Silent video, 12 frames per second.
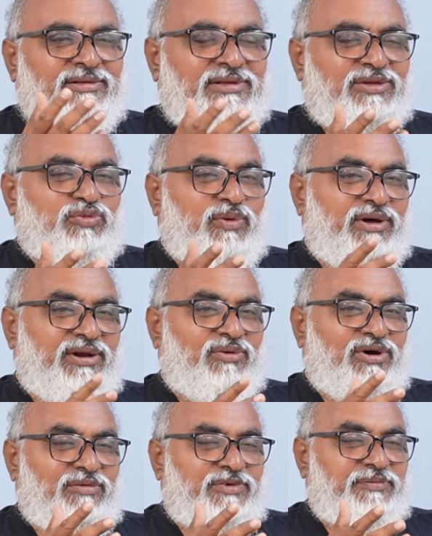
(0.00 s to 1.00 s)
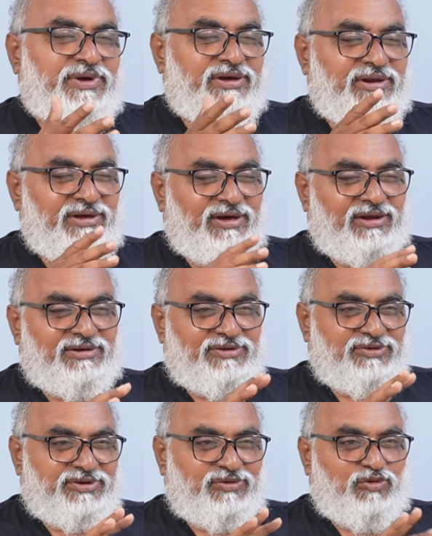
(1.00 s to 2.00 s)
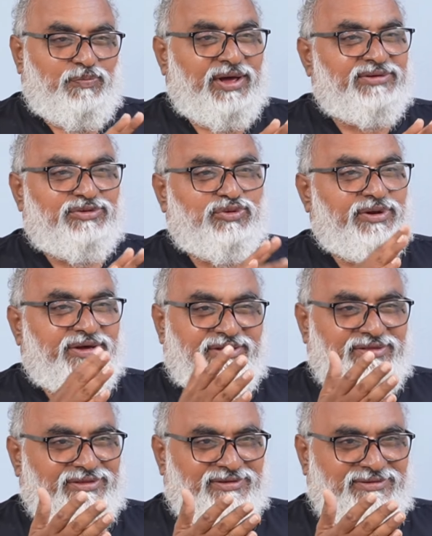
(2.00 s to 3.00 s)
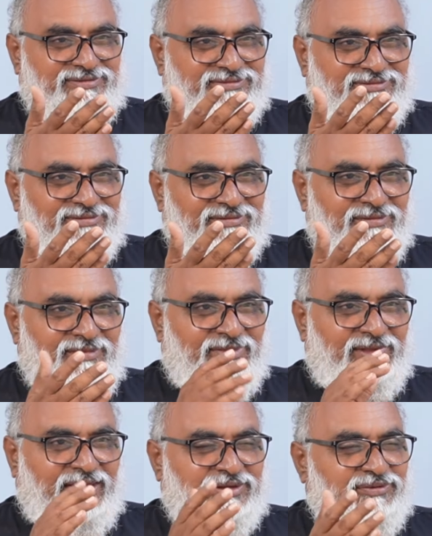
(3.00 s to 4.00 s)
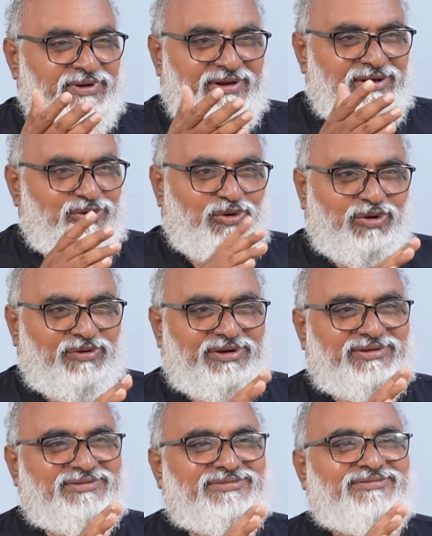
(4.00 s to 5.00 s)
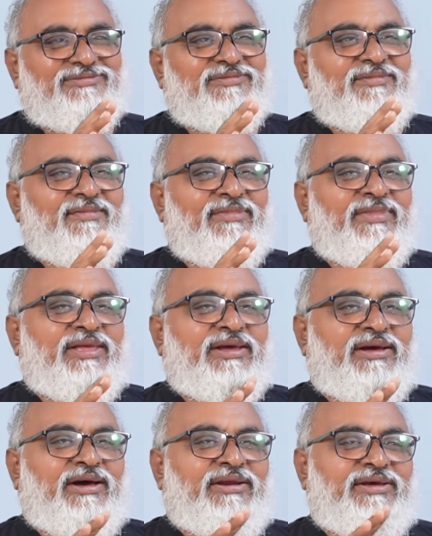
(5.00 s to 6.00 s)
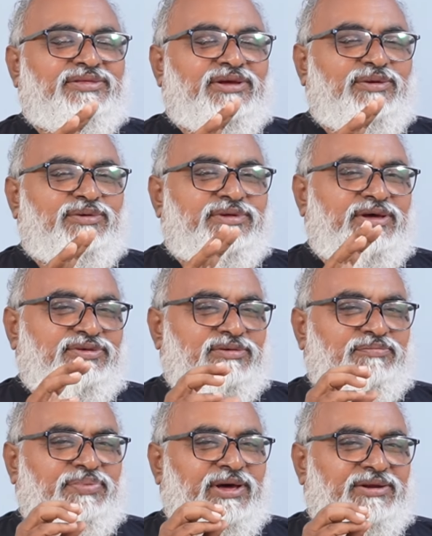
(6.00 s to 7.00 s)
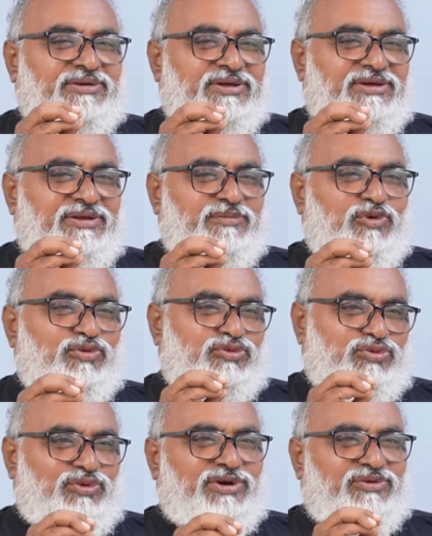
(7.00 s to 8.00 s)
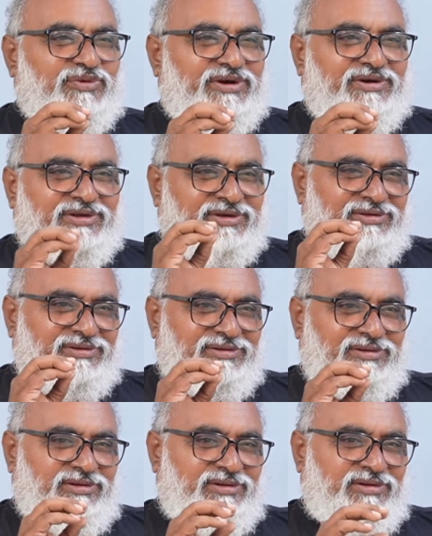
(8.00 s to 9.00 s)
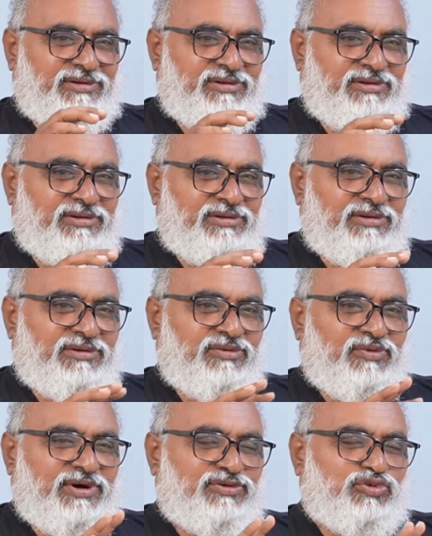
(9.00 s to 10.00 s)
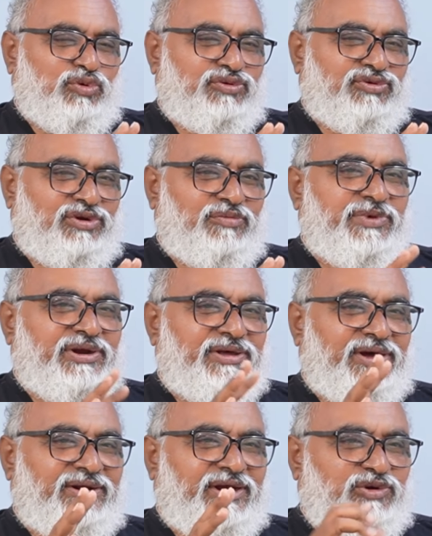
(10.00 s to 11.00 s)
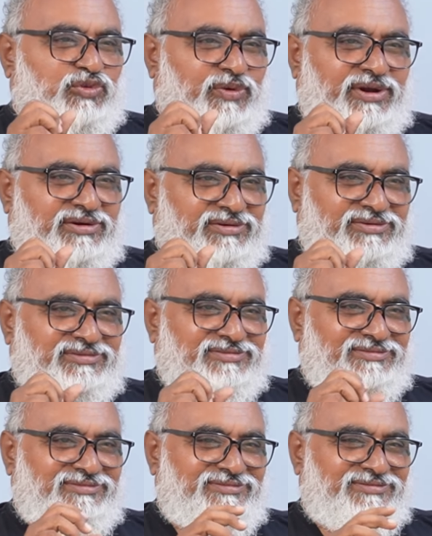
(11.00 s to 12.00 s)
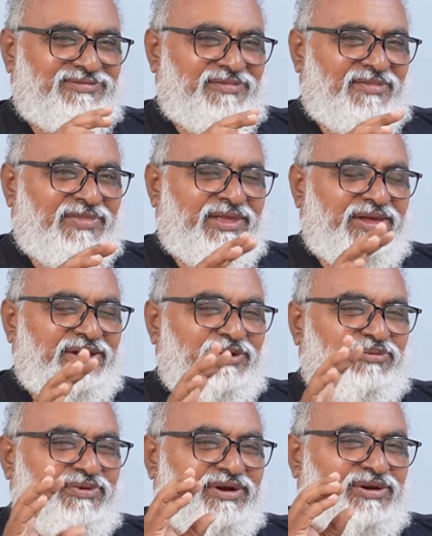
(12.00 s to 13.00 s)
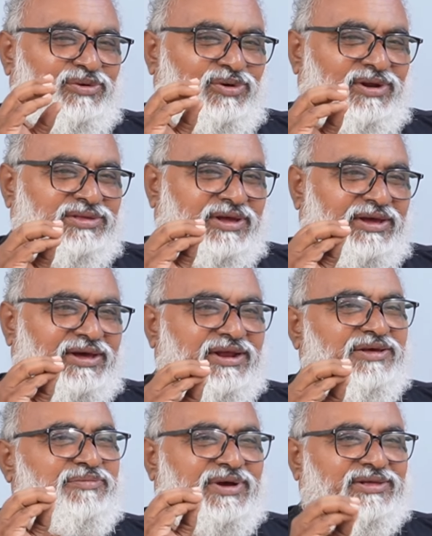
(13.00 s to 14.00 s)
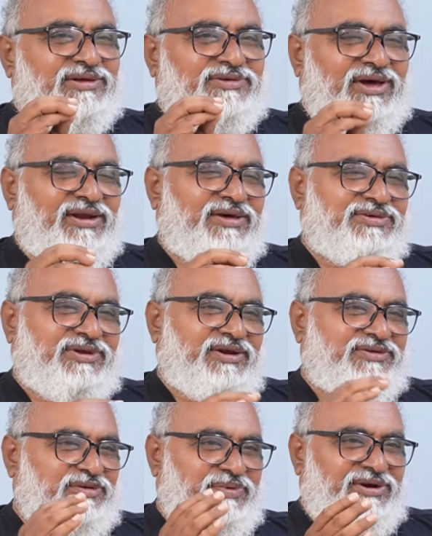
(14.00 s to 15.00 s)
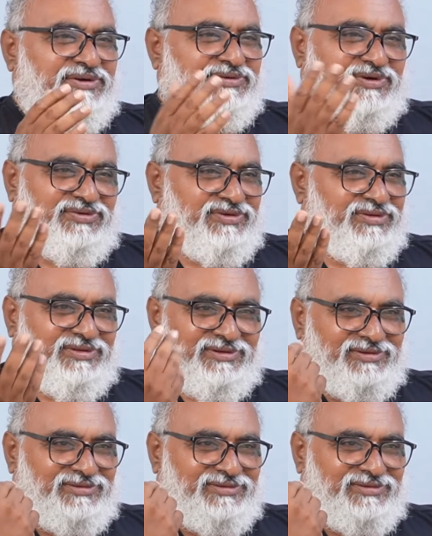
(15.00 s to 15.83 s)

తద్వారా ఒక మిమిక్రీ ఆర్టిస్ట్కి ఉపాధి దొరికింది అది వేరే గొడవ కానీ తెలుగుదేశం పార్టీని మోస్తున్నటువంటి ఒక సోషల్ మీడియా నెట్వర్క్ ఈ వీడియోల తయారీ మీద చాలా శ్రద్ధ పెట్టి చేసింది